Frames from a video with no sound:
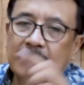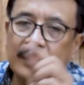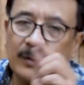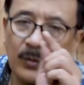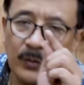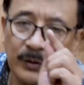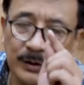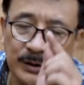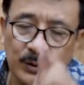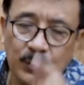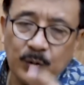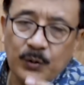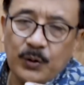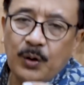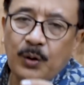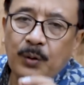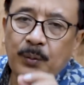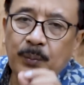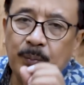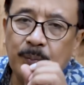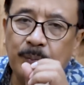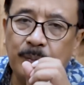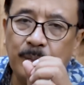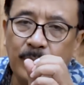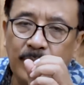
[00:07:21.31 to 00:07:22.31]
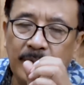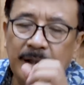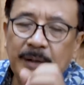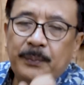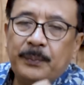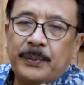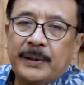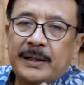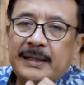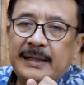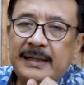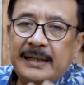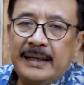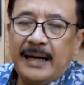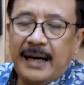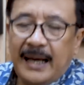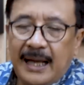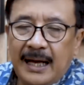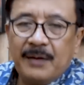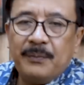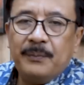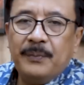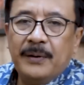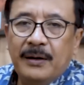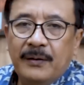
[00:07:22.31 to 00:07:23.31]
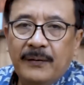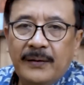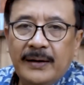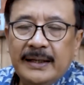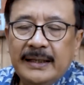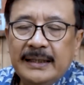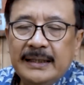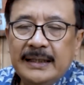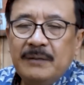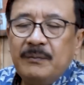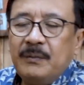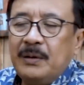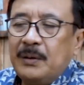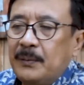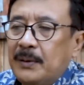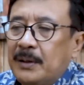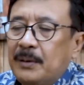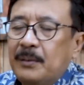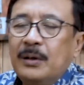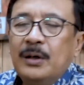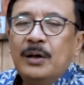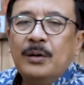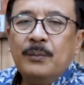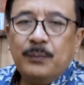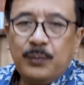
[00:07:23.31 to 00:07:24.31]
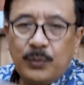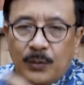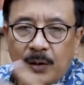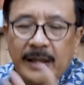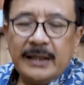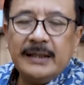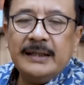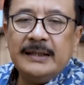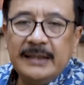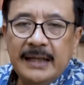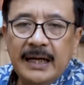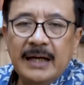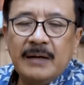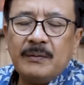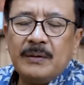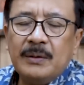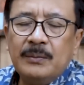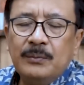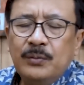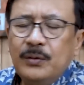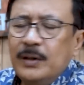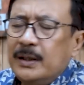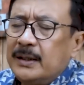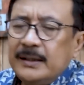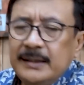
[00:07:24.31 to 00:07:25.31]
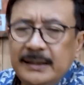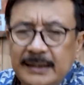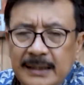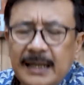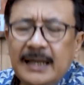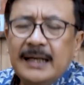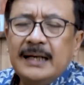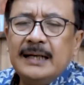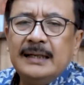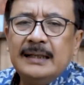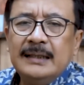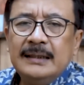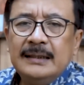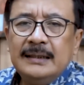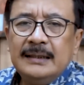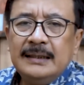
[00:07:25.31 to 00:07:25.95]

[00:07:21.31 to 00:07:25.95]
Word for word: Roy Suryo boleh berkilah bahwa ini memang bukan dia yang membuat, iya.